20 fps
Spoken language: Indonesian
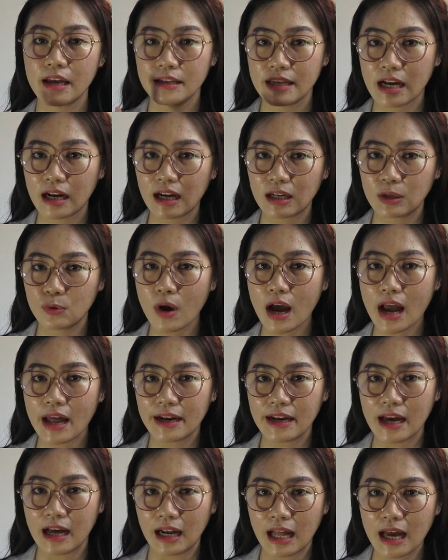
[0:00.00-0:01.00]
Yang kedua
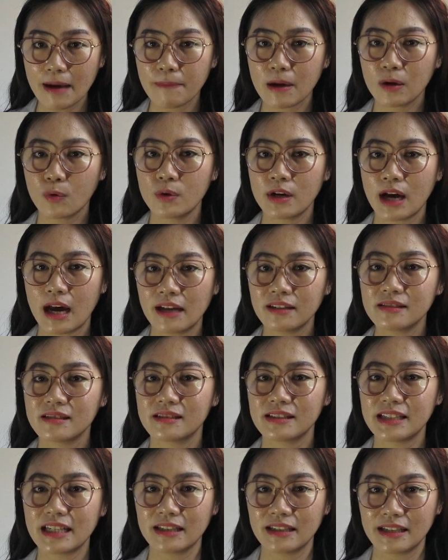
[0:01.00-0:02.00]
adalah penggunaan
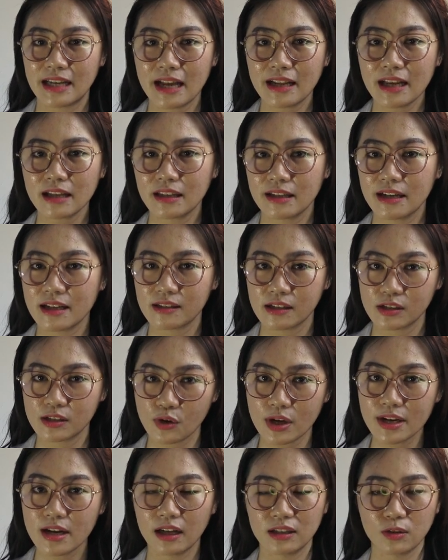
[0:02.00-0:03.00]
skincare yang tidak
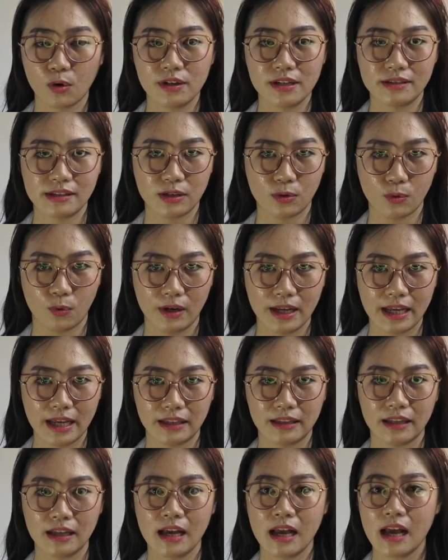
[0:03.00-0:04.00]
sesuai dengan kondisi
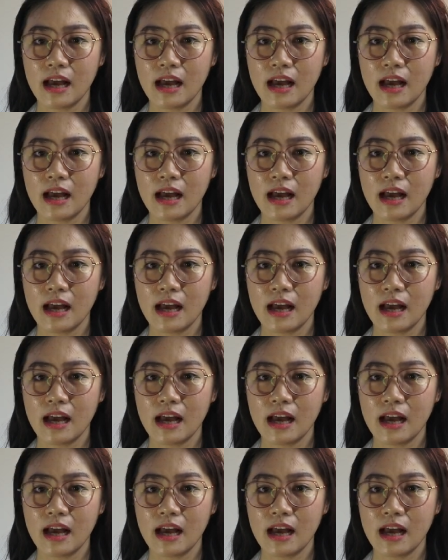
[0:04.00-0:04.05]
kulit.